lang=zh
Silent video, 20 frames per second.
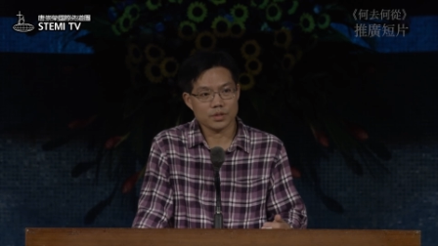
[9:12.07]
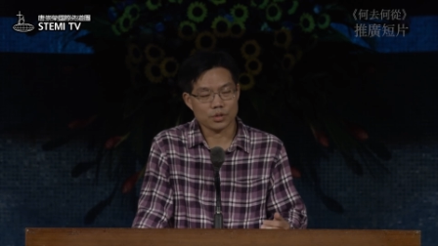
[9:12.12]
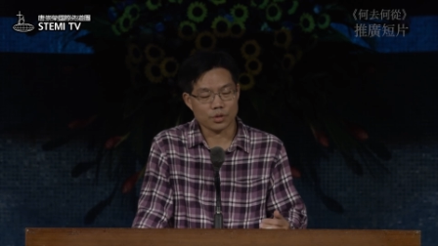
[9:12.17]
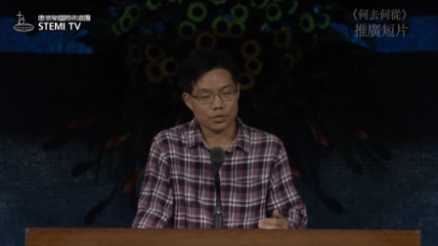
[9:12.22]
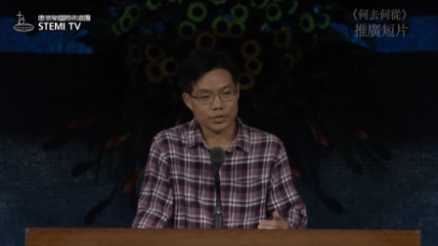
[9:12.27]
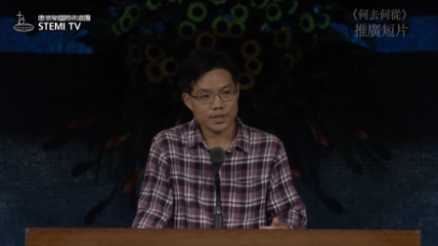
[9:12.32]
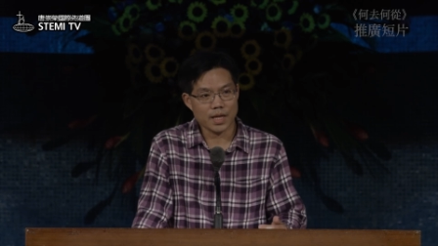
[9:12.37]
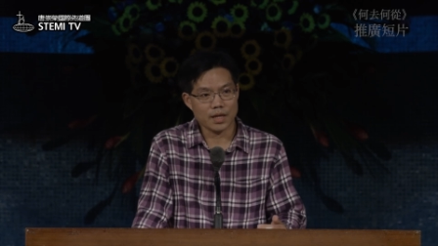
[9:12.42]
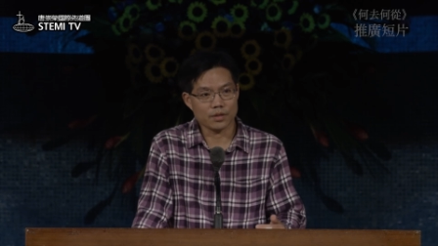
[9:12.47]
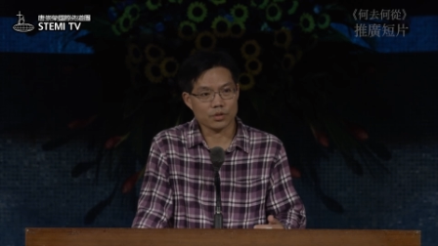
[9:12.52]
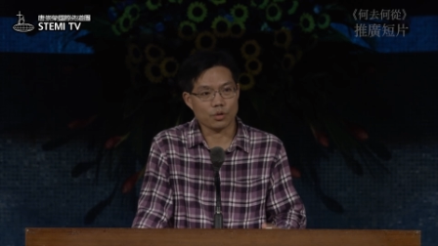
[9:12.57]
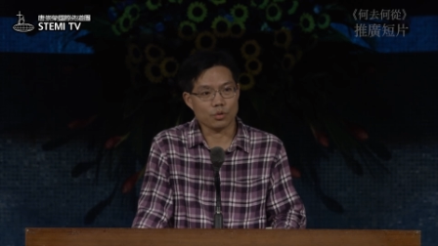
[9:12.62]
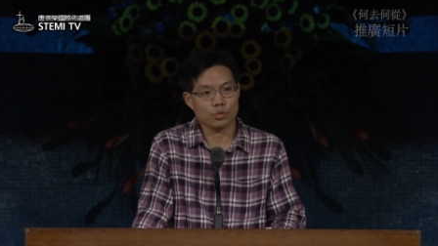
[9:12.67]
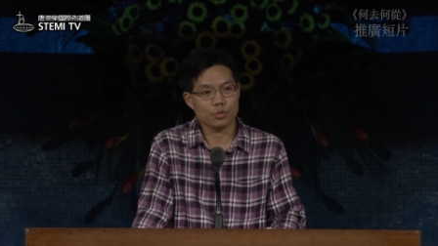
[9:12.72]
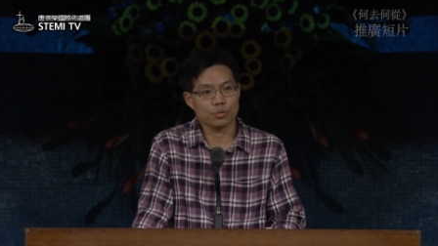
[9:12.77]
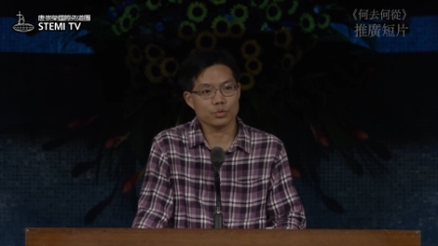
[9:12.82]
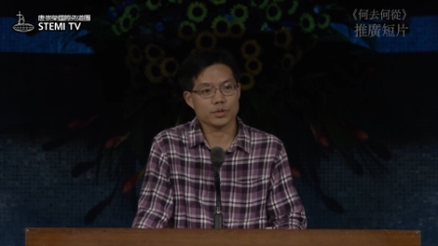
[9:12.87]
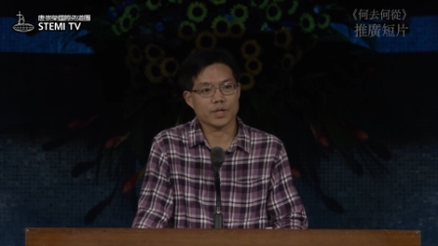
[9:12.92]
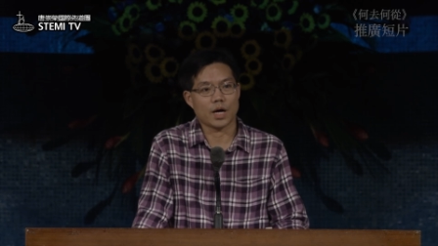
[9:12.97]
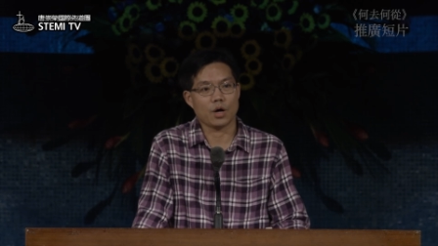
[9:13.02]
从上头
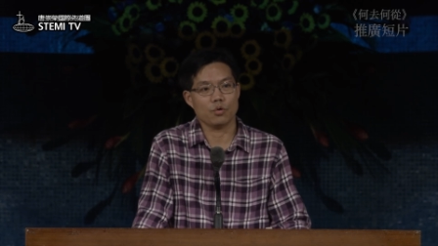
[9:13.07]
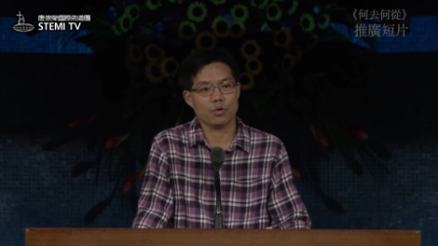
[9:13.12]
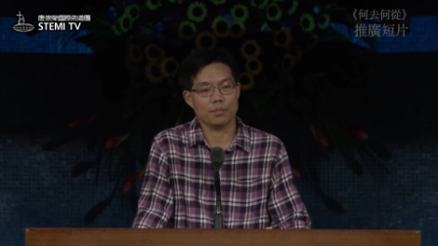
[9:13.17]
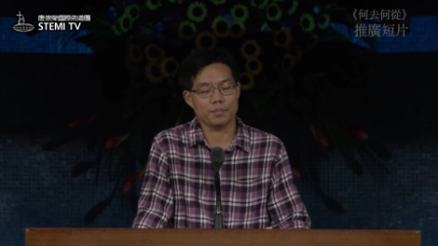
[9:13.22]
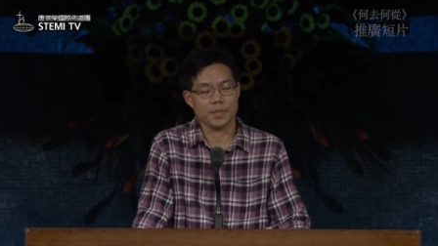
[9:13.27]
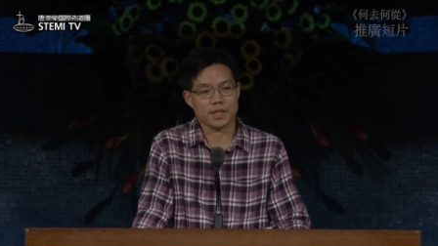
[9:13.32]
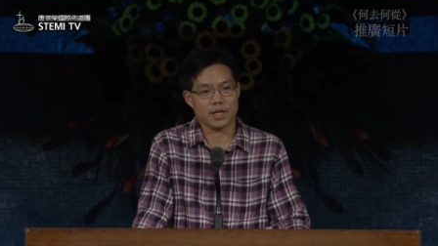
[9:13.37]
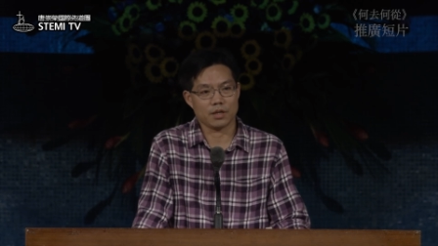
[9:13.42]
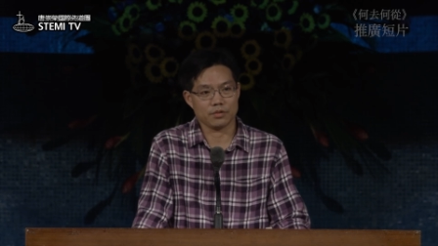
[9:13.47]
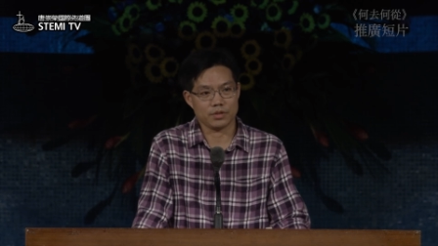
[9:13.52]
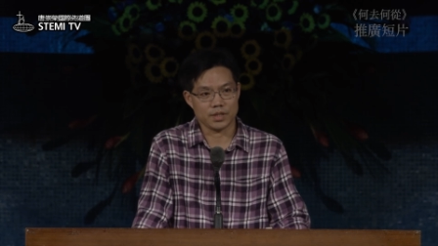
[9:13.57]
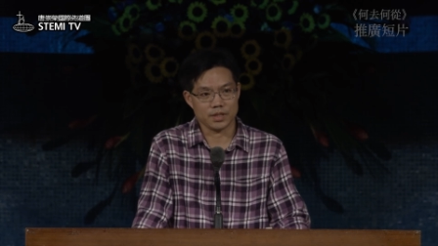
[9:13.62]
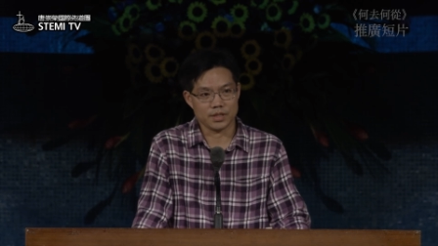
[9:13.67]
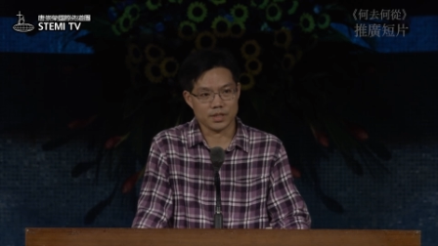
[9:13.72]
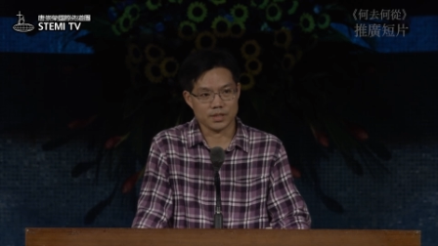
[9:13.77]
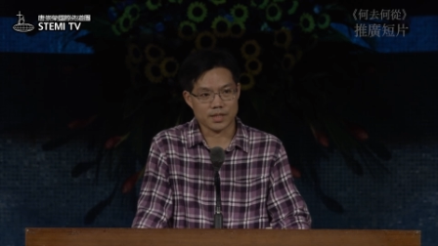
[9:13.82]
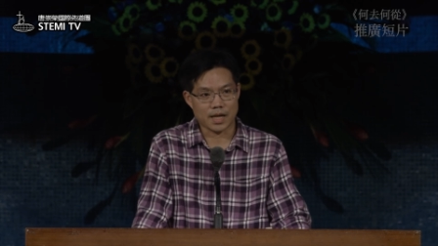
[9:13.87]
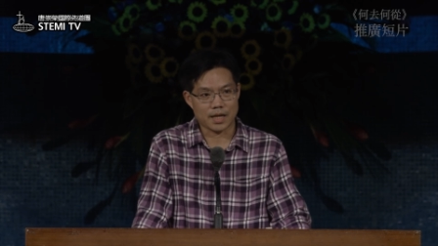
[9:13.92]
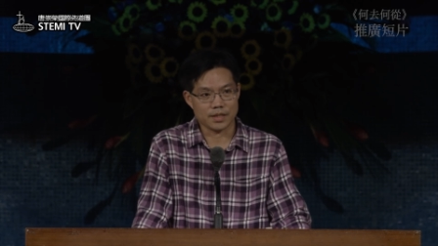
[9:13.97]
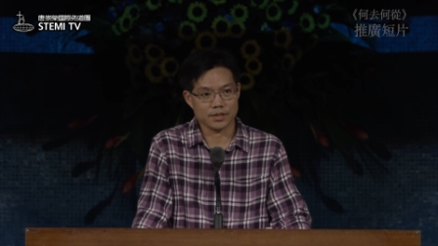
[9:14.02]
呼召，我们要得
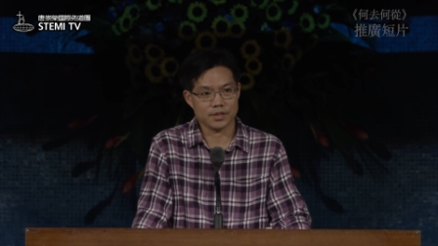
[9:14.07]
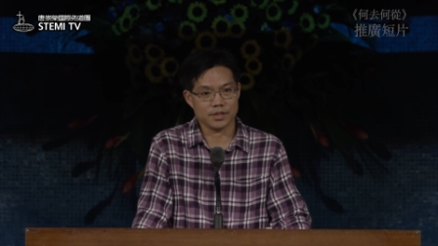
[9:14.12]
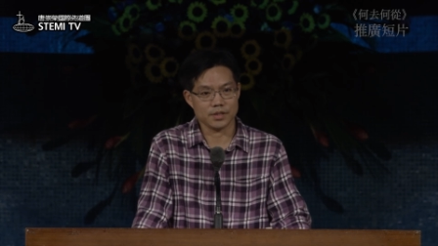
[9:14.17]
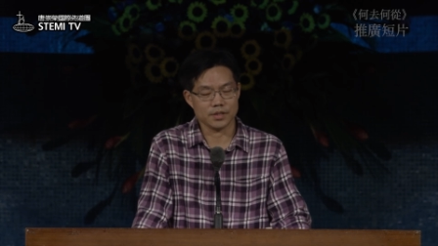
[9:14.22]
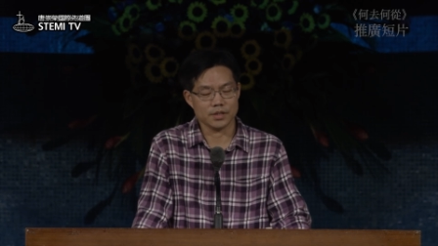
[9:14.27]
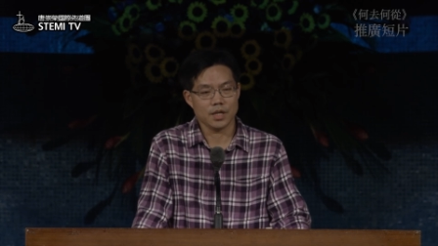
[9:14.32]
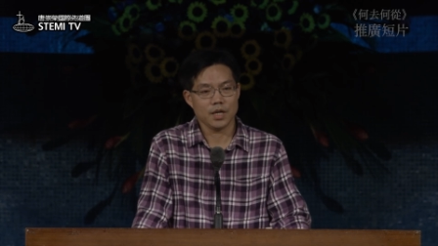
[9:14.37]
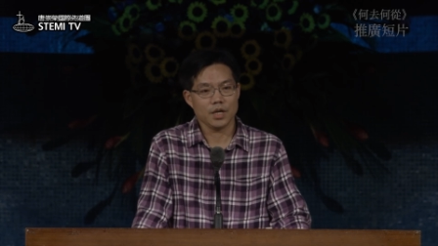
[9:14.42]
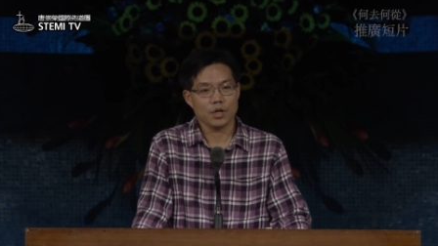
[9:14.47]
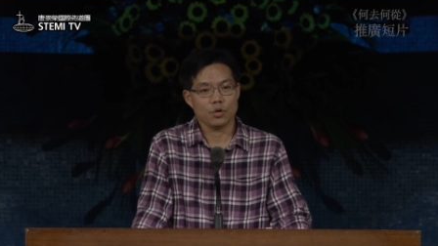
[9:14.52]
的赏赐，